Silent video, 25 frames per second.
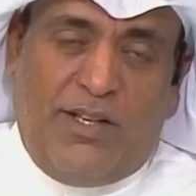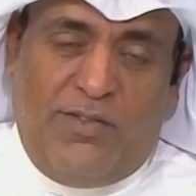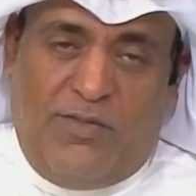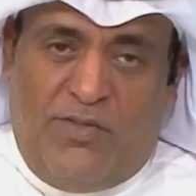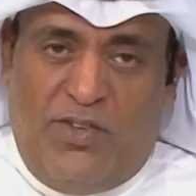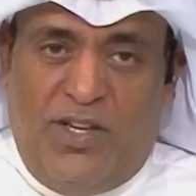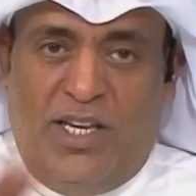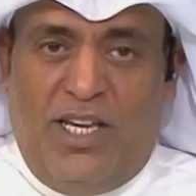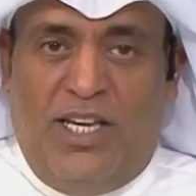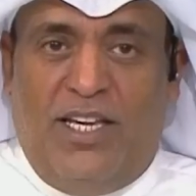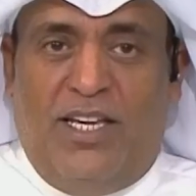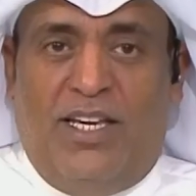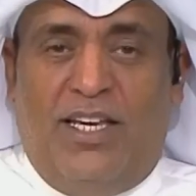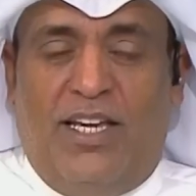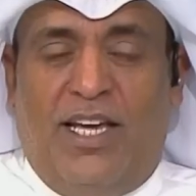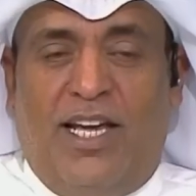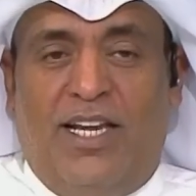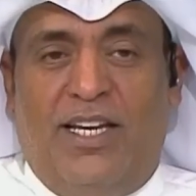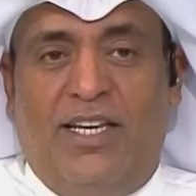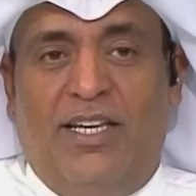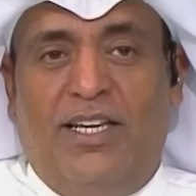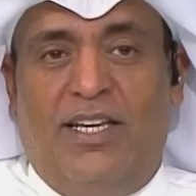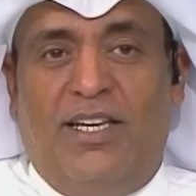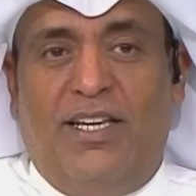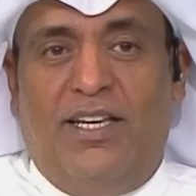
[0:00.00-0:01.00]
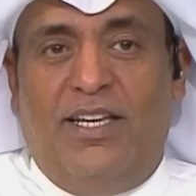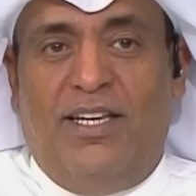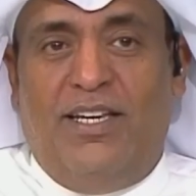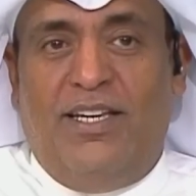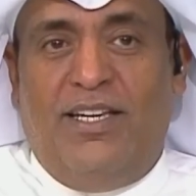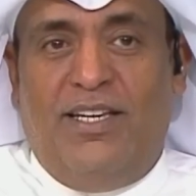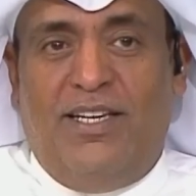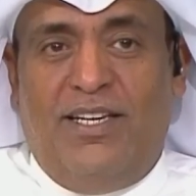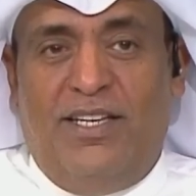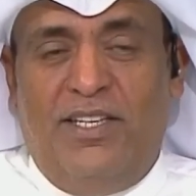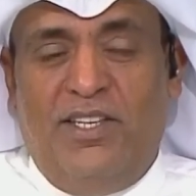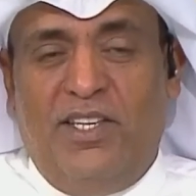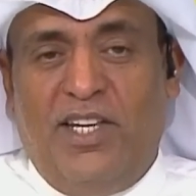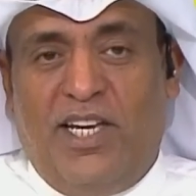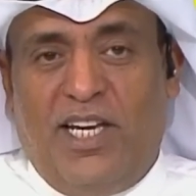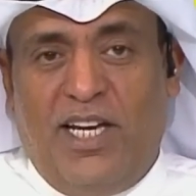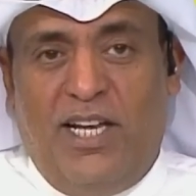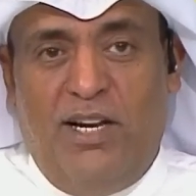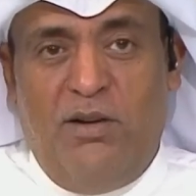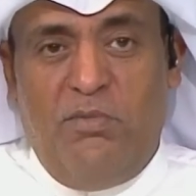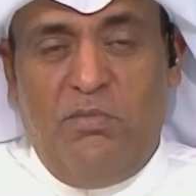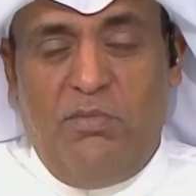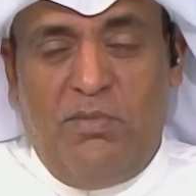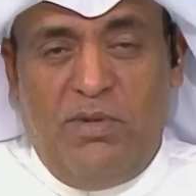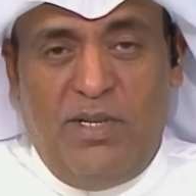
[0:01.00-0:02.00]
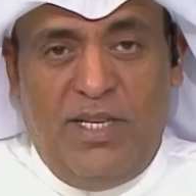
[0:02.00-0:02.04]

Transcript: في يعني عندك علم